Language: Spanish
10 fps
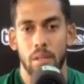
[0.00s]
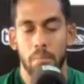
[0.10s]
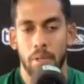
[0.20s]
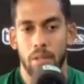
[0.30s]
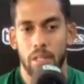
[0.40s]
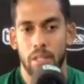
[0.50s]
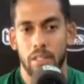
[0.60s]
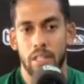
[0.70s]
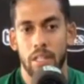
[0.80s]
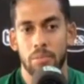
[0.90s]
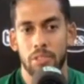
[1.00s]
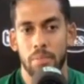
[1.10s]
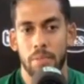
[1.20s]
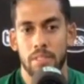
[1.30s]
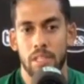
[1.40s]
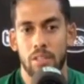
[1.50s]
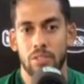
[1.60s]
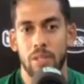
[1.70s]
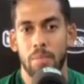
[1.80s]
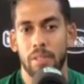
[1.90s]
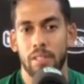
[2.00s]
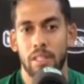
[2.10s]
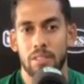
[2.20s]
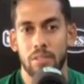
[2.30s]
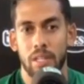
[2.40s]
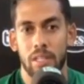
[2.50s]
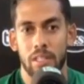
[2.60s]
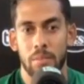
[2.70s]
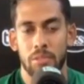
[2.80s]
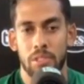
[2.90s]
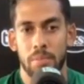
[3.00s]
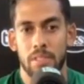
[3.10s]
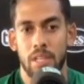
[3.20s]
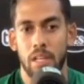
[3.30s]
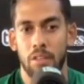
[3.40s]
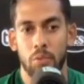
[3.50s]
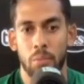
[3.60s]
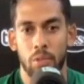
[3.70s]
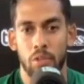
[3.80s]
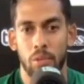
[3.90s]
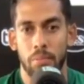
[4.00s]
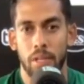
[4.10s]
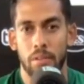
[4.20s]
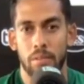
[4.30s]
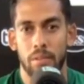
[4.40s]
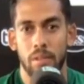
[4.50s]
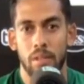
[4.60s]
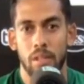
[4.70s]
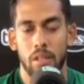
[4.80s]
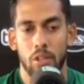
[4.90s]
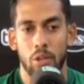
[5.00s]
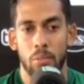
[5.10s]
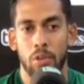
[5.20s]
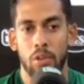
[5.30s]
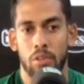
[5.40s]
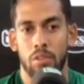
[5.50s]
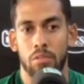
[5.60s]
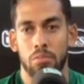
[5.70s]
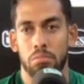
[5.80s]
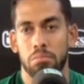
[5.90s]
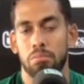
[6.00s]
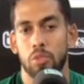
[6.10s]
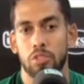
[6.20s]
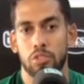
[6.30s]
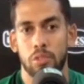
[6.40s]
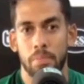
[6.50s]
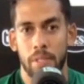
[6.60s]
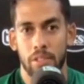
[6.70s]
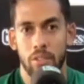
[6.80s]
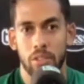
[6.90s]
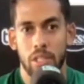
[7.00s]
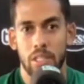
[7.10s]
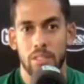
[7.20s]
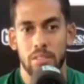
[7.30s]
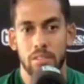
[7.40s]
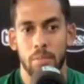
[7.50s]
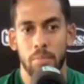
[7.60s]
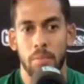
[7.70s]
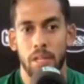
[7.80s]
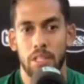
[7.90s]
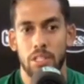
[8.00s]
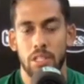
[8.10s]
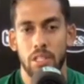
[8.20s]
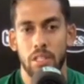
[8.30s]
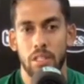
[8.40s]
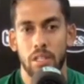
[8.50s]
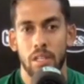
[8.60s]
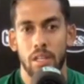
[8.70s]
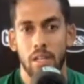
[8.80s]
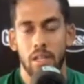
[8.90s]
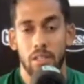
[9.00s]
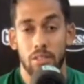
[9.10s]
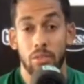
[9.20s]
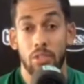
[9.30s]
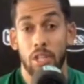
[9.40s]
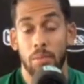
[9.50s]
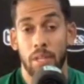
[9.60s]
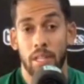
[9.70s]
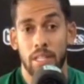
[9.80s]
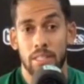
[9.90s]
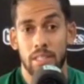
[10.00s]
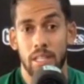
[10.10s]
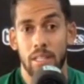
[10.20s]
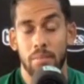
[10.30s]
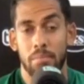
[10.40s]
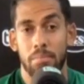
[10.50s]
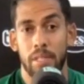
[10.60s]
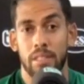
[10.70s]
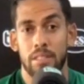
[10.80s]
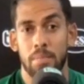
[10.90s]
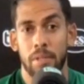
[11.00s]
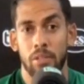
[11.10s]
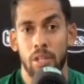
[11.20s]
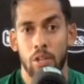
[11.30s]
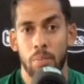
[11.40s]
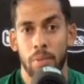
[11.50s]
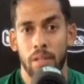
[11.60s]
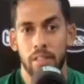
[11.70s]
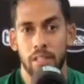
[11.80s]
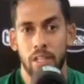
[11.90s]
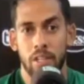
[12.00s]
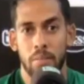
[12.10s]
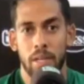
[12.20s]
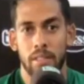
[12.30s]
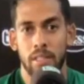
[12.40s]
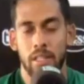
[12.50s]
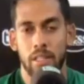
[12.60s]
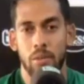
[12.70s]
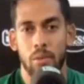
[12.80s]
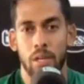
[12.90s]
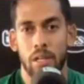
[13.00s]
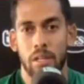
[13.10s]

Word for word: Pero aquí tenemos que pensar no solamente nacional, tenemos que pensar en el fútbol colombiano, cómo nuestros compatriotas tipo Medellín, Junior América que están participando en la Copa Libertadores van a tener que jugar